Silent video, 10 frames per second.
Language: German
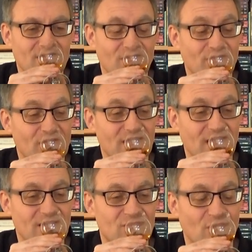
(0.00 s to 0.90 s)
Und
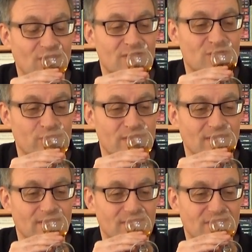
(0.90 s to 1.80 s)
wirklich eine tolle
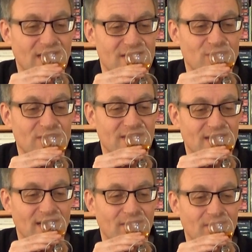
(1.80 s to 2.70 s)
Süße, das muss ich
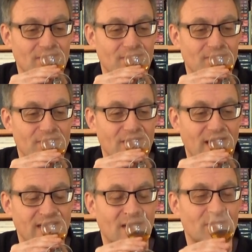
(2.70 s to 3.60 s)
sagen.
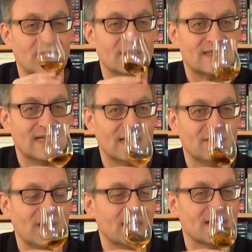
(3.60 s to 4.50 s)
Ich habe den
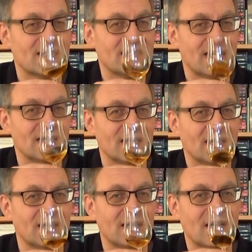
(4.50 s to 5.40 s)
10, weder den
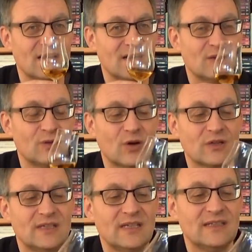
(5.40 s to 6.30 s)
10-jährigen
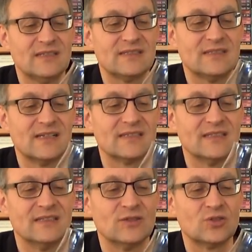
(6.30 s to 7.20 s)
noch die
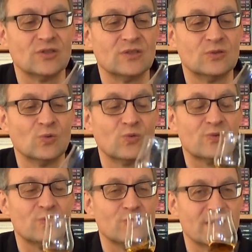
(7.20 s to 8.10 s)
Distillers Edition
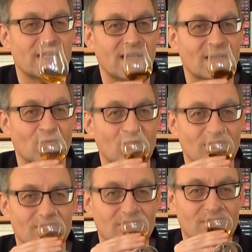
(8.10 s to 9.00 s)
so süß in Erinnerung.